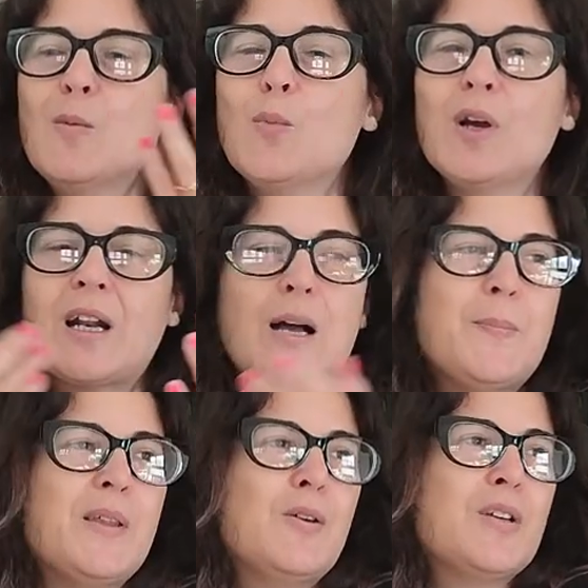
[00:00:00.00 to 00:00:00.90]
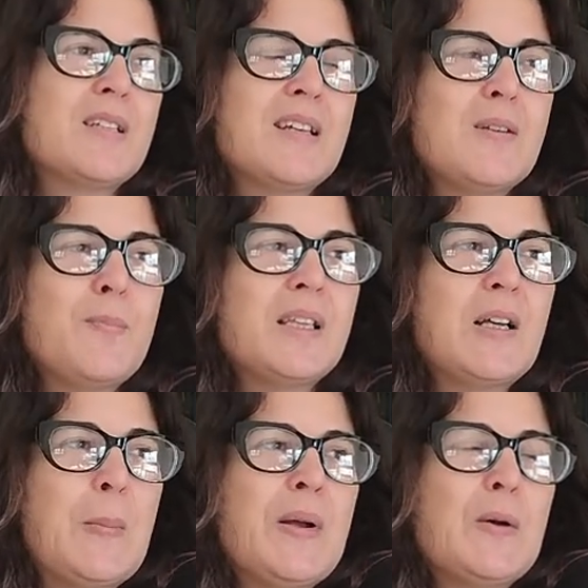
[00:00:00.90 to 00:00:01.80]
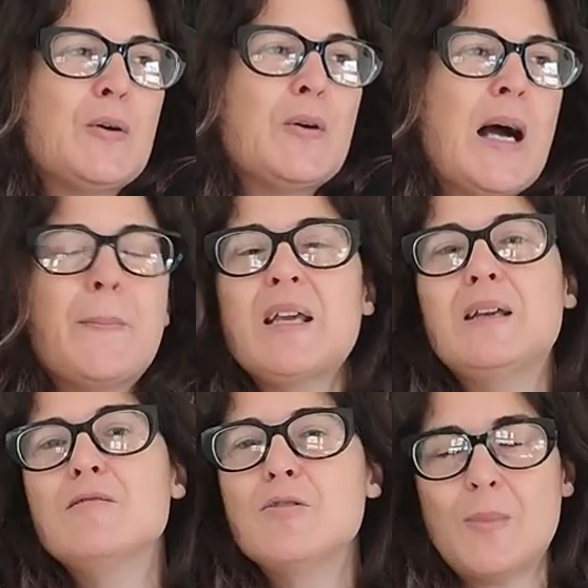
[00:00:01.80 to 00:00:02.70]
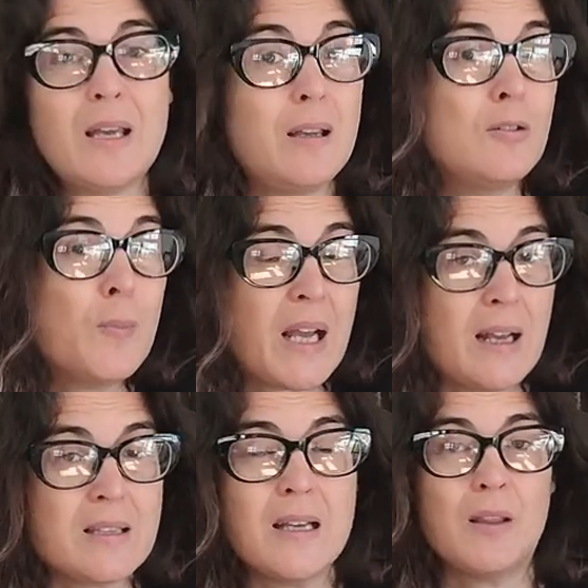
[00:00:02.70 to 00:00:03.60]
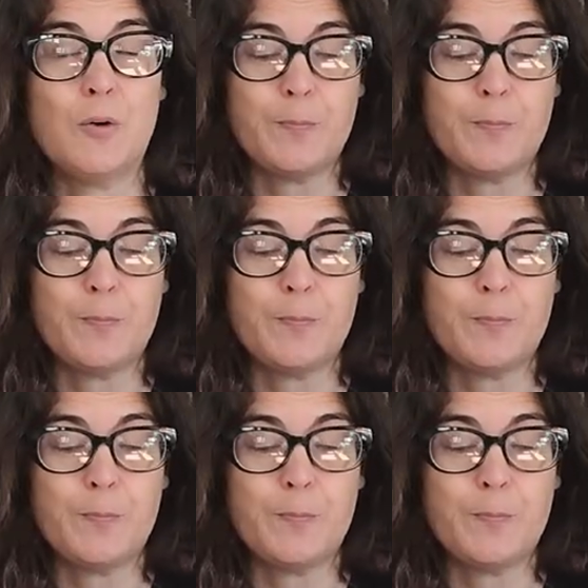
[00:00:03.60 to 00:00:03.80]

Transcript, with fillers: muy rápido y está simpática, pero a mí no me, ha enganchado.